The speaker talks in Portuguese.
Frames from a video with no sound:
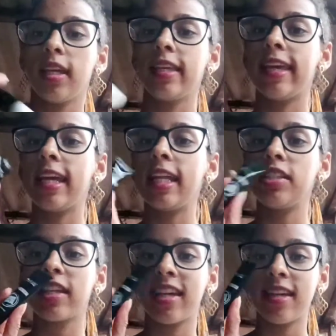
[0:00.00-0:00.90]
E ele é
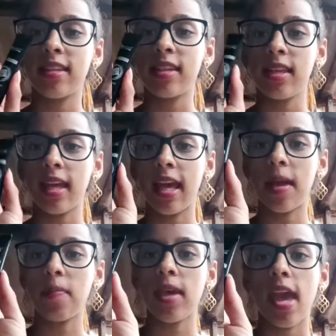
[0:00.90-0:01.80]
de 15
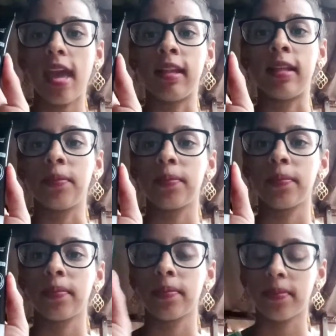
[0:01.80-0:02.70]
ml.
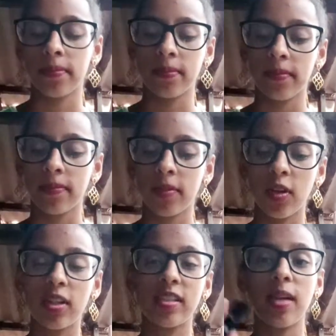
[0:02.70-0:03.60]

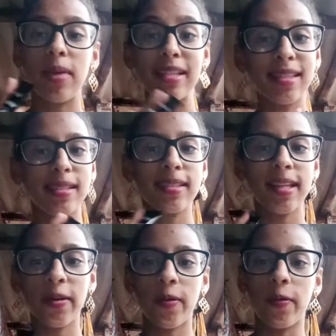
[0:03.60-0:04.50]
Gostei bastante
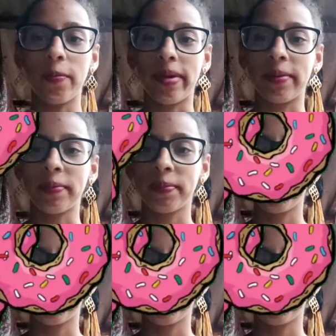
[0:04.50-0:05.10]
da compra.